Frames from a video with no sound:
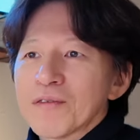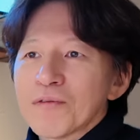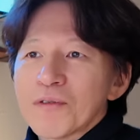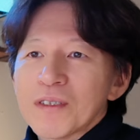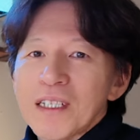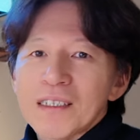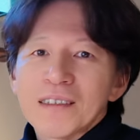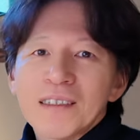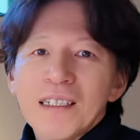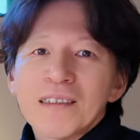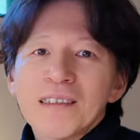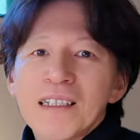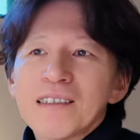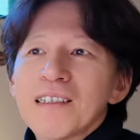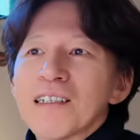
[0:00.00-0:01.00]
ちょっと雑
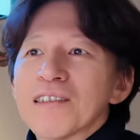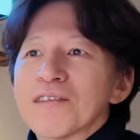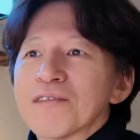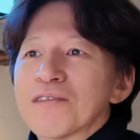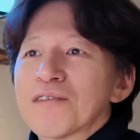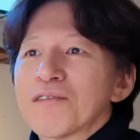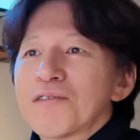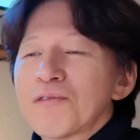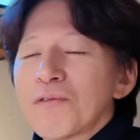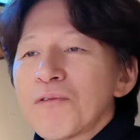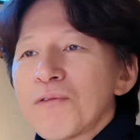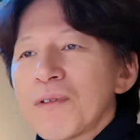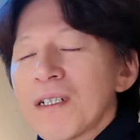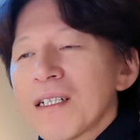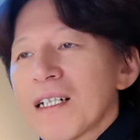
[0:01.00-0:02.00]
談だったりすると
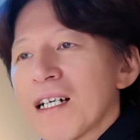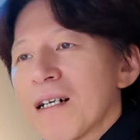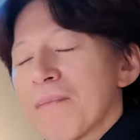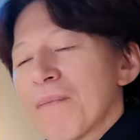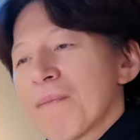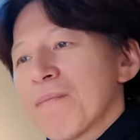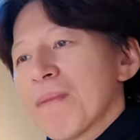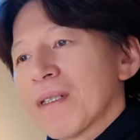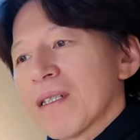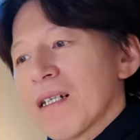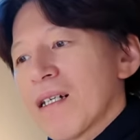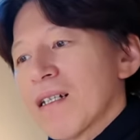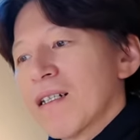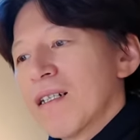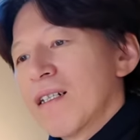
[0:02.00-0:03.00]
ころから、ま
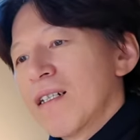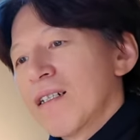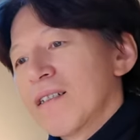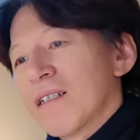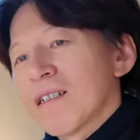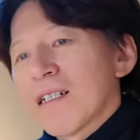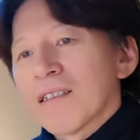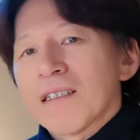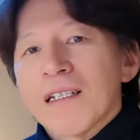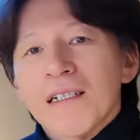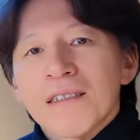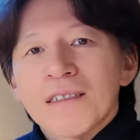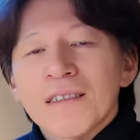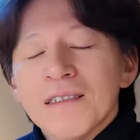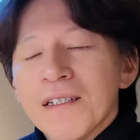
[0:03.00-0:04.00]
た、なんか
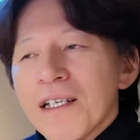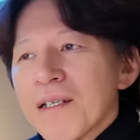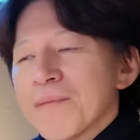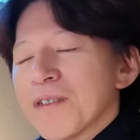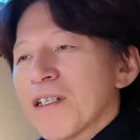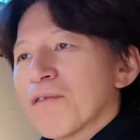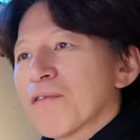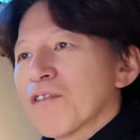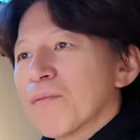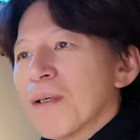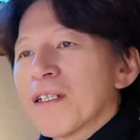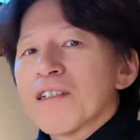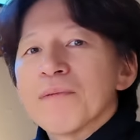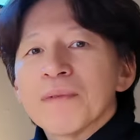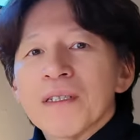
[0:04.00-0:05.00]
新しい出会いみたいなのが生
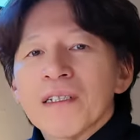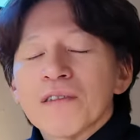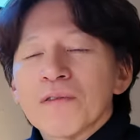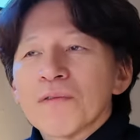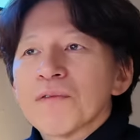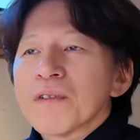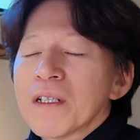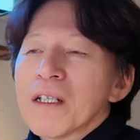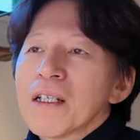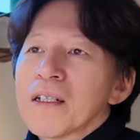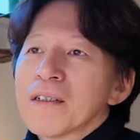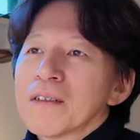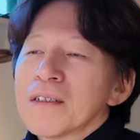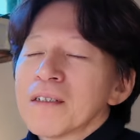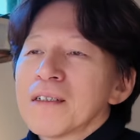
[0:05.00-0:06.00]
まれるみたいなところ
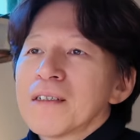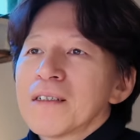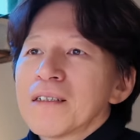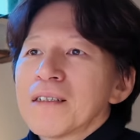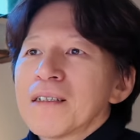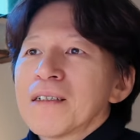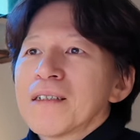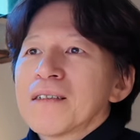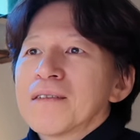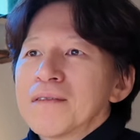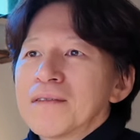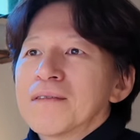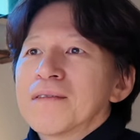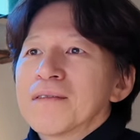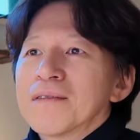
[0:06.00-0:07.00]
で、
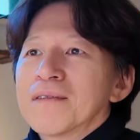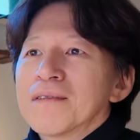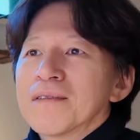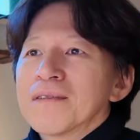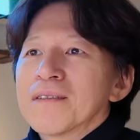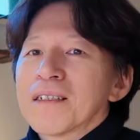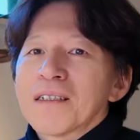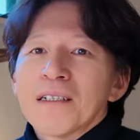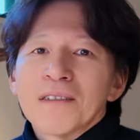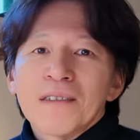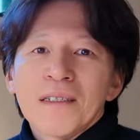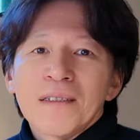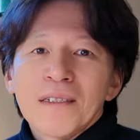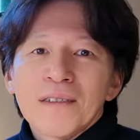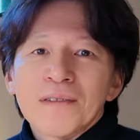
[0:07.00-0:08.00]
うん、なんか
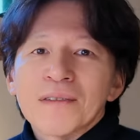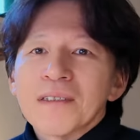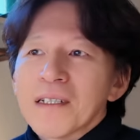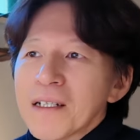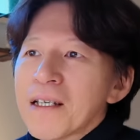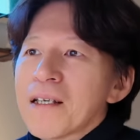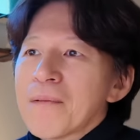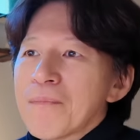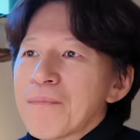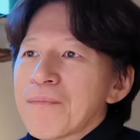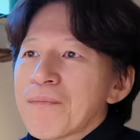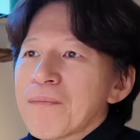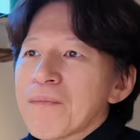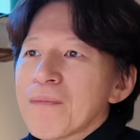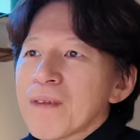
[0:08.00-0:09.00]
SNS ってね、
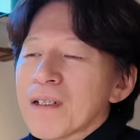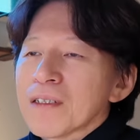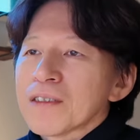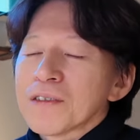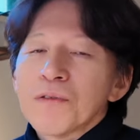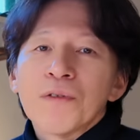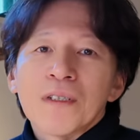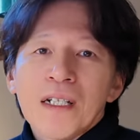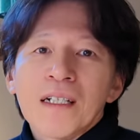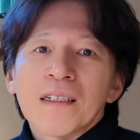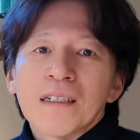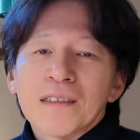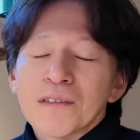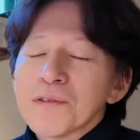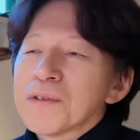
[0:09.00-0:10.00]
すごいなぁ
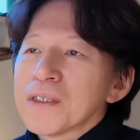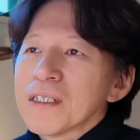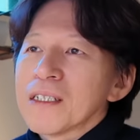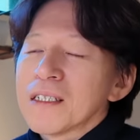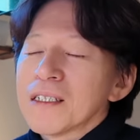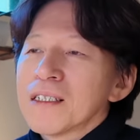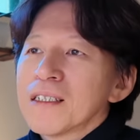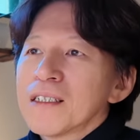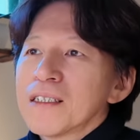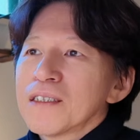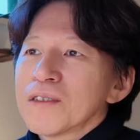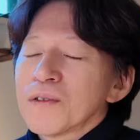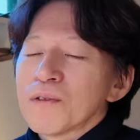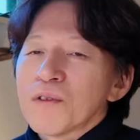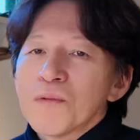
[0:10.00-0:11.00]
なんていうふうに、
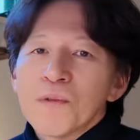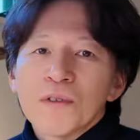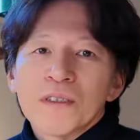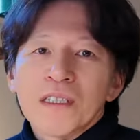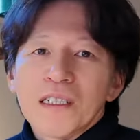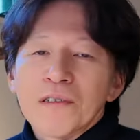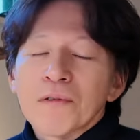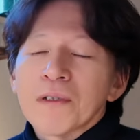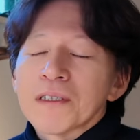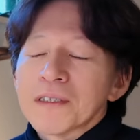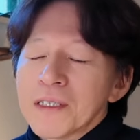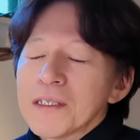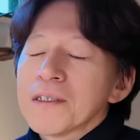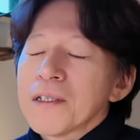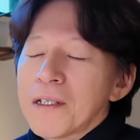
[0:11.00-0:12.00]
ちょっと思ったりとか
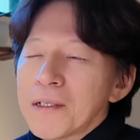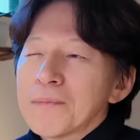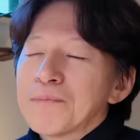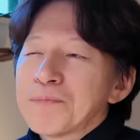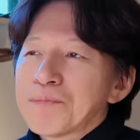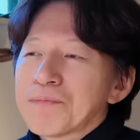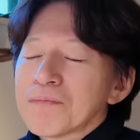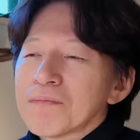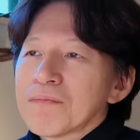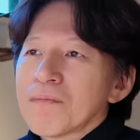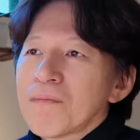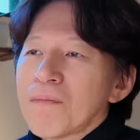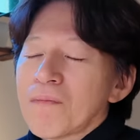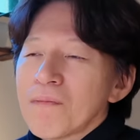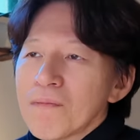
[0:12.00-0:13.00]
していて、
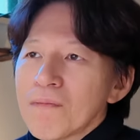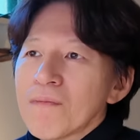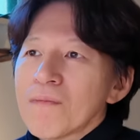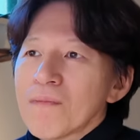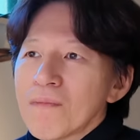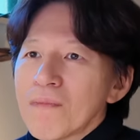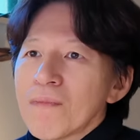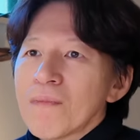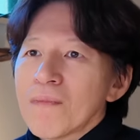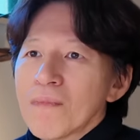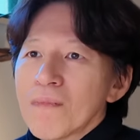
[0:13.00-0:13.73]
うん、